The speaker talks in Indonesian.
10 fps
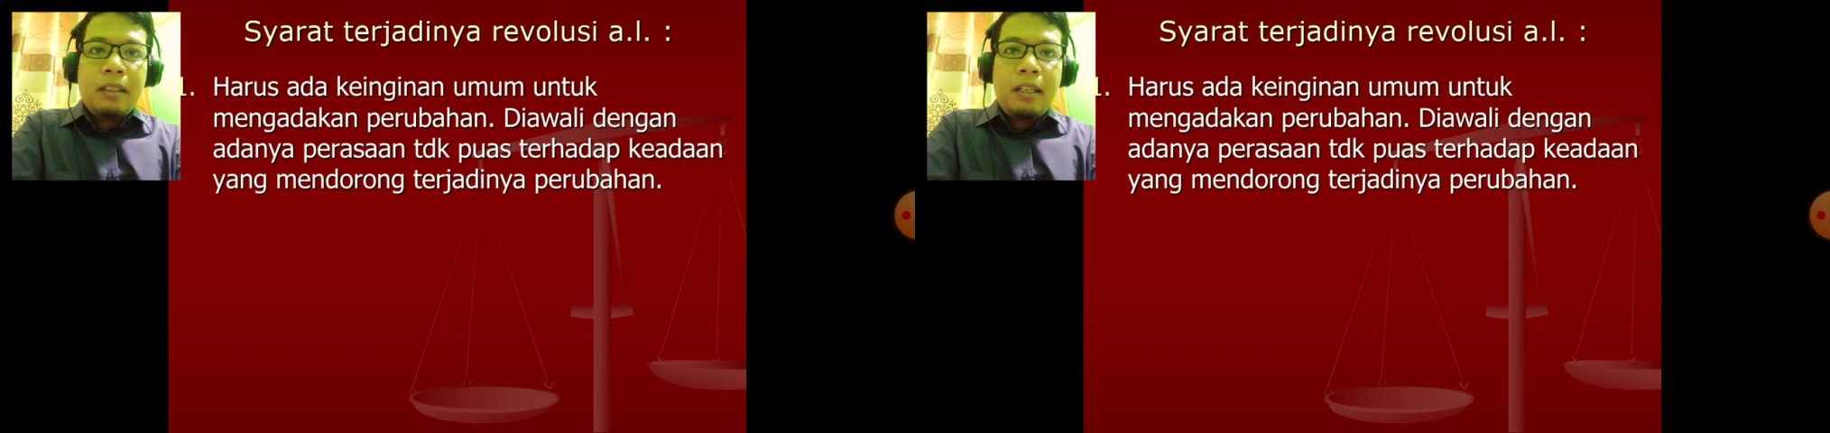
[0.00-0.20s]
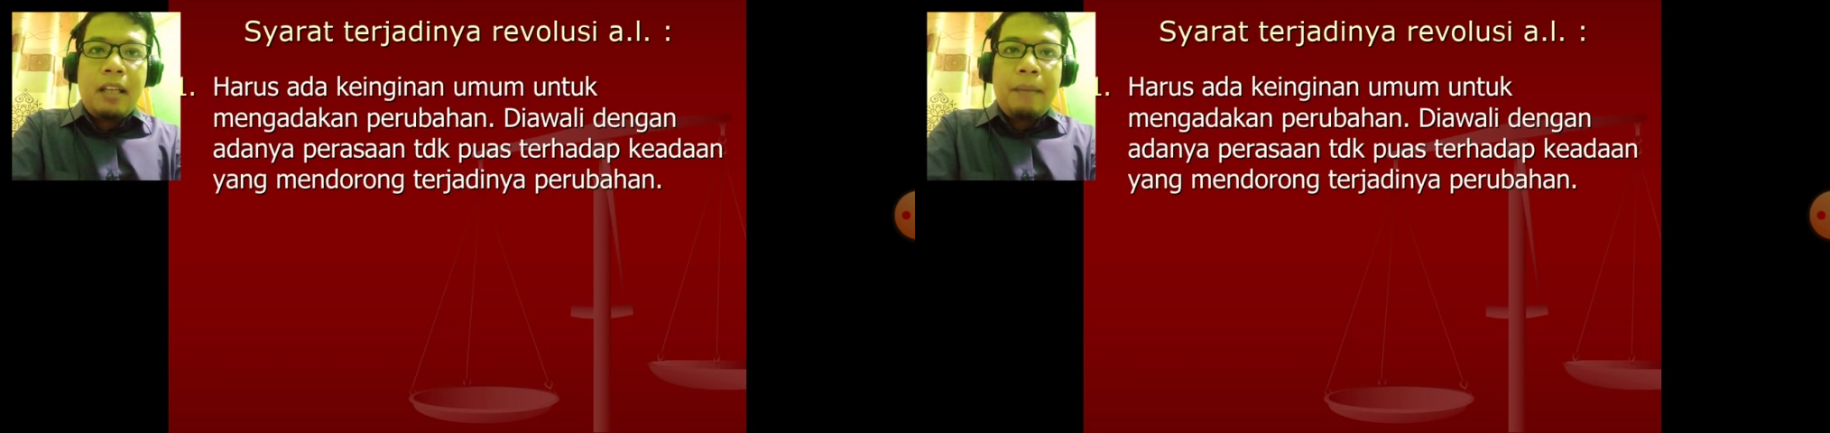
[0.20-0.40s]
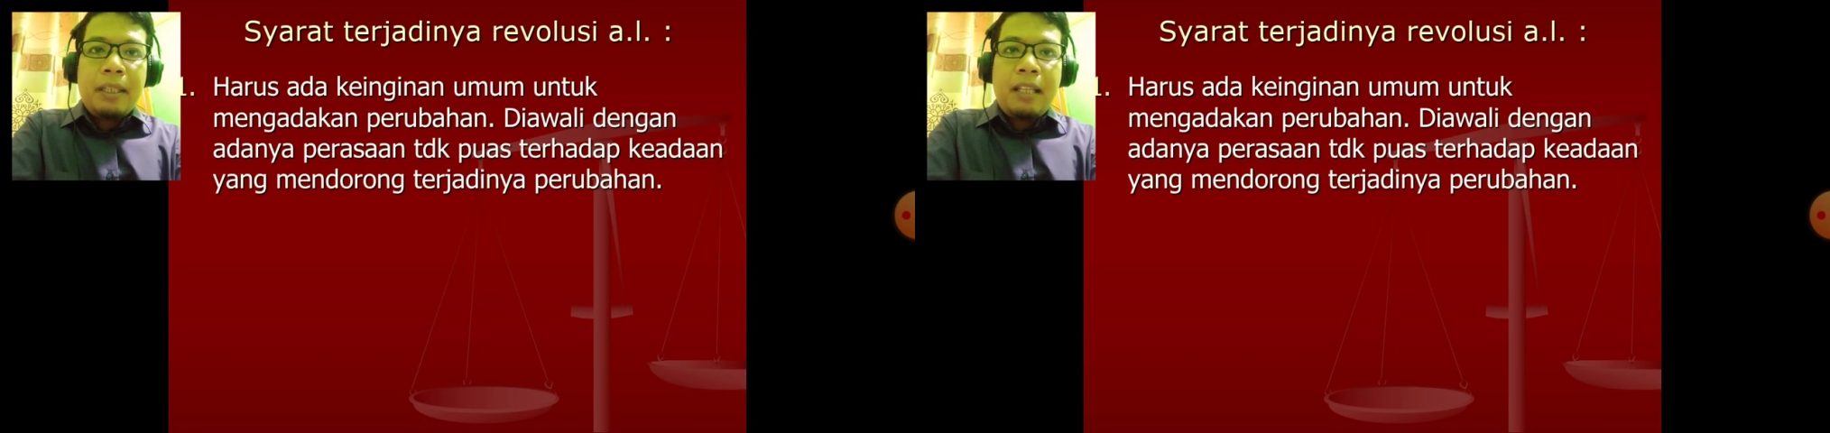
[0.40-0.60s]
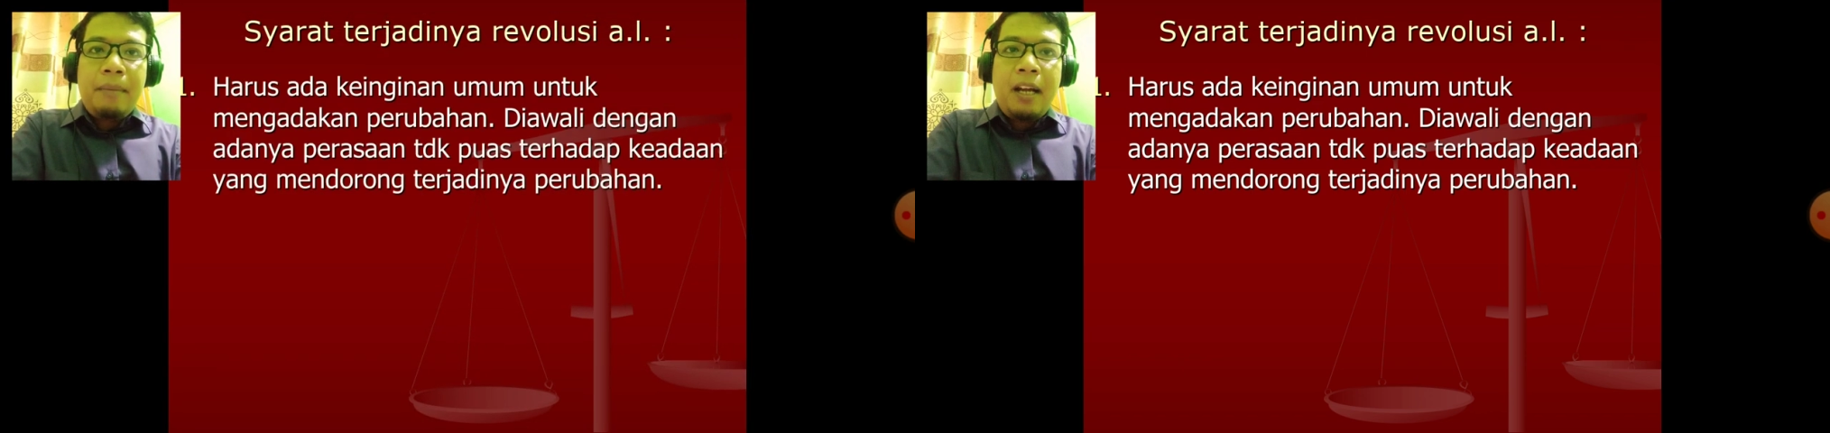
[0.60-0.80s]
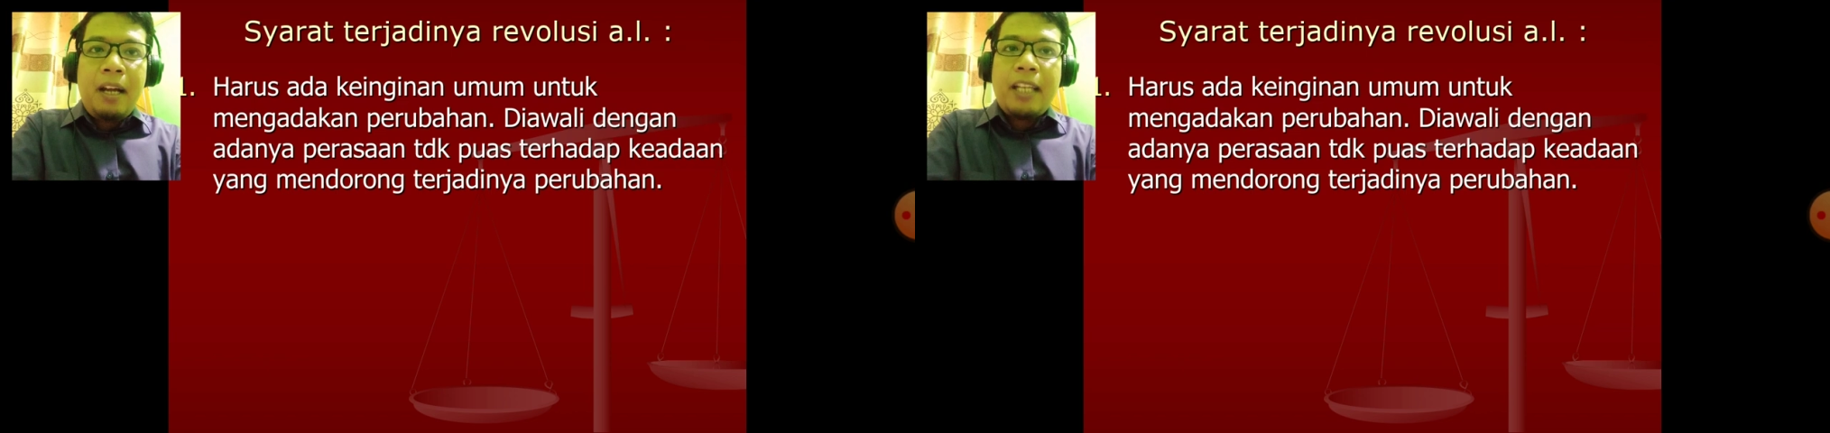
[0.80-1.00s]
yang
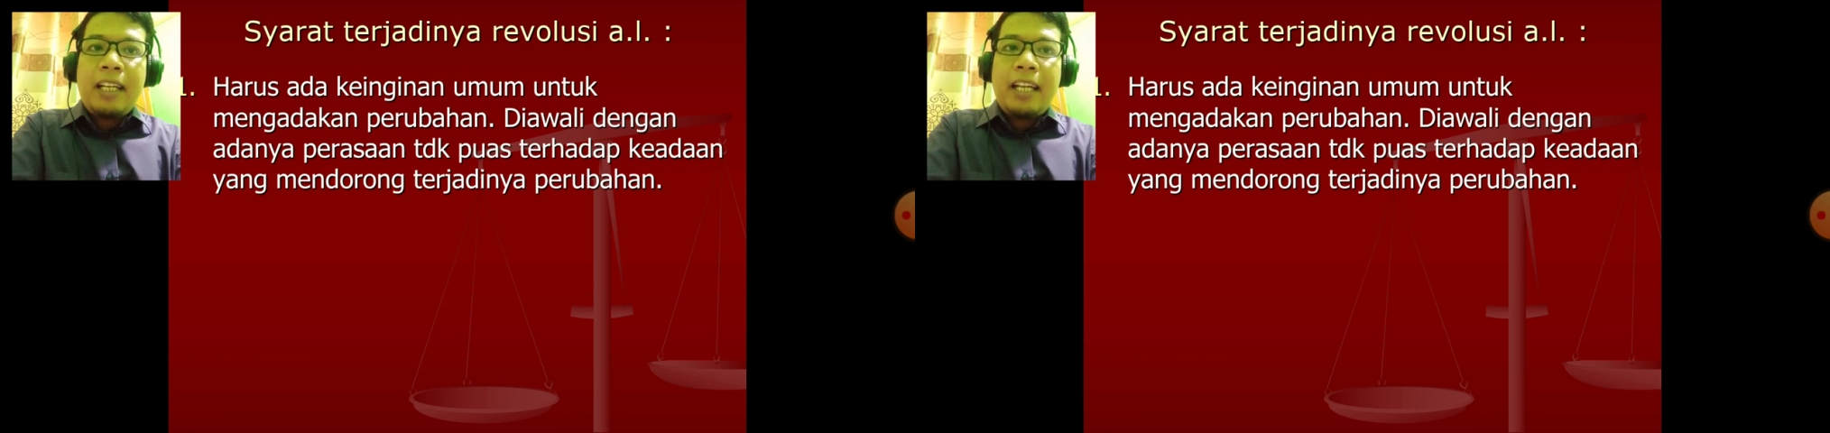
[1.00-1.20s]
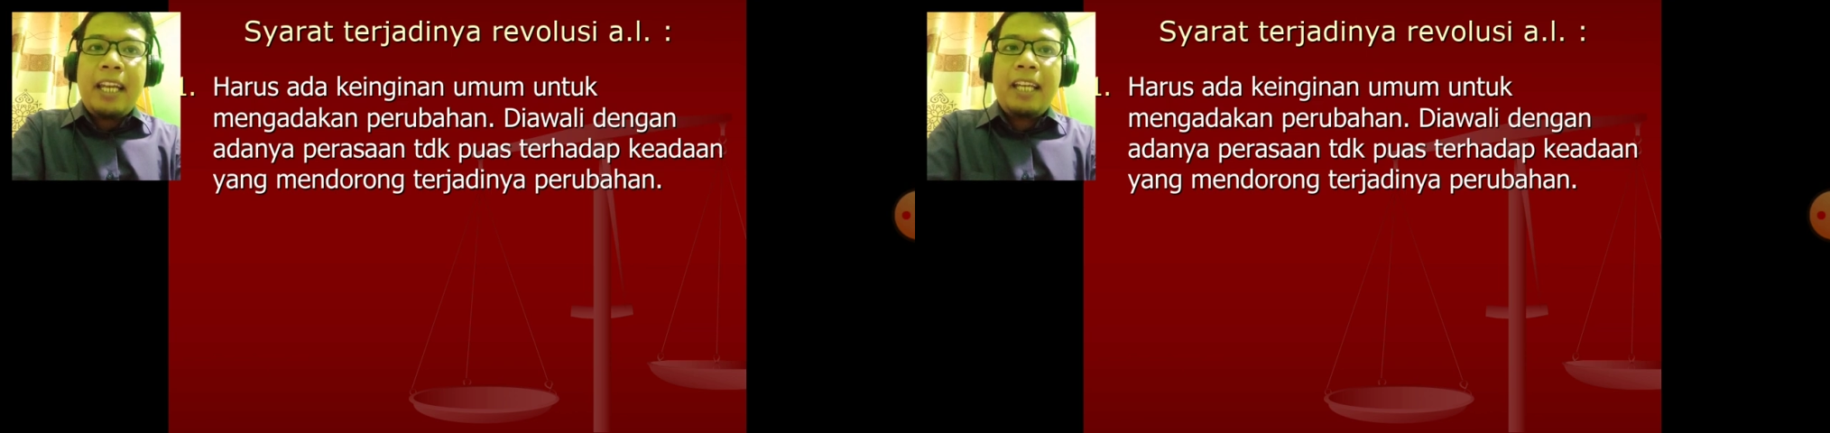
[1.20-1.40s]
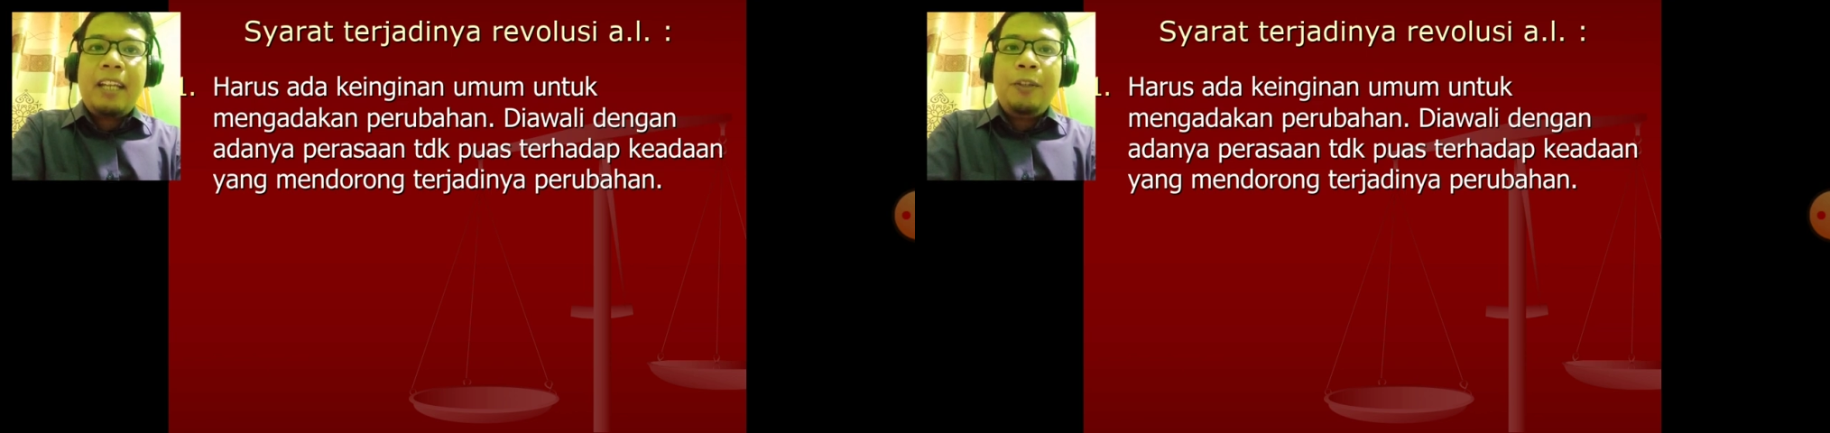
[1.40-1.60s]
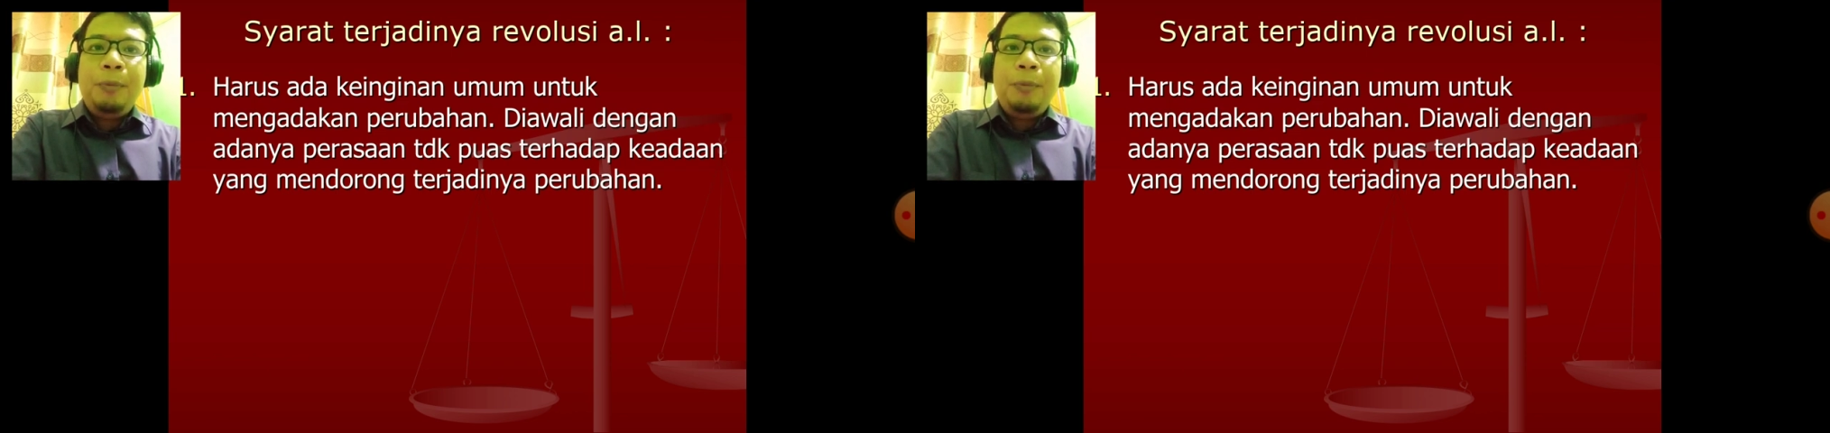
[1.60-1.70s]
pertama harus ada keinginan